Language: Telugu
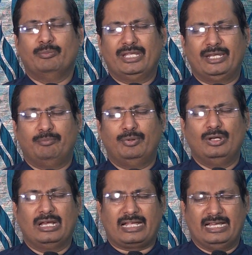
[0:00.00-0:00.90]
మీరు ఈ
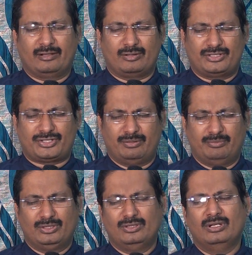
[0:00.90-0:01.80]
భూలోకానికి వచ్చే
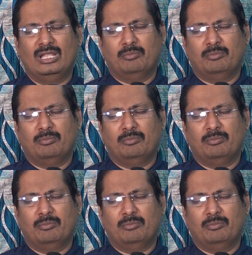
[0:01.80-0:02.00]
ముందు